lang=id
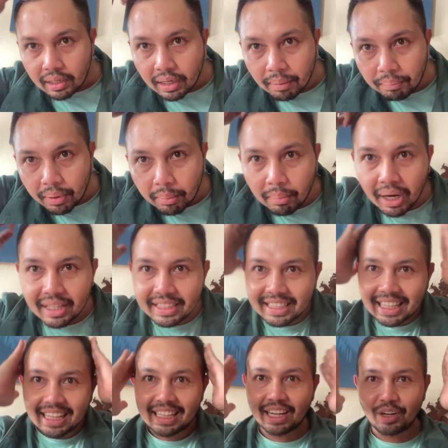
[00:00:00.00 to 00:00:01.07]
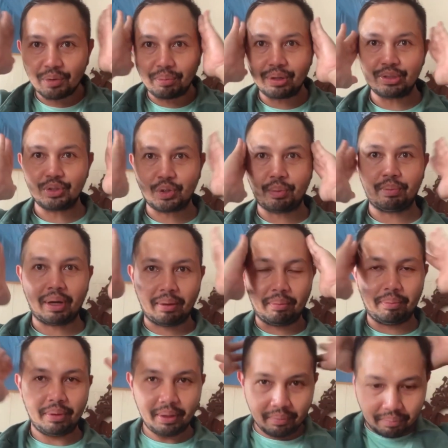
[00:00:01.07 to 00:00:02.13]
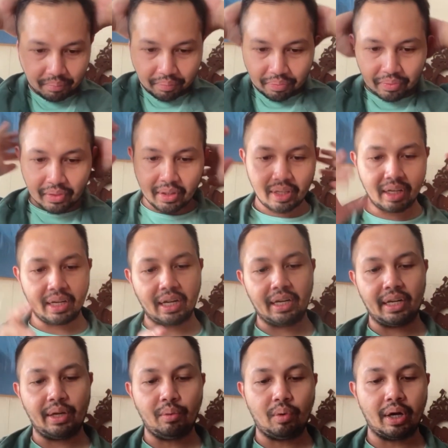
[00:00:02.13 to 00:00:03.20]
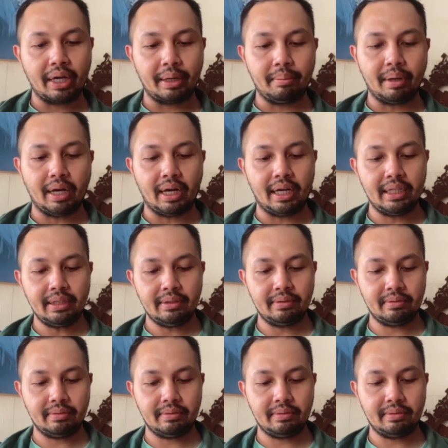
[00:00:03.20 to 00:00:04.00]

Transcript: gampang banget ditata, lumayan cukup rapi. Dan ini wangi banget.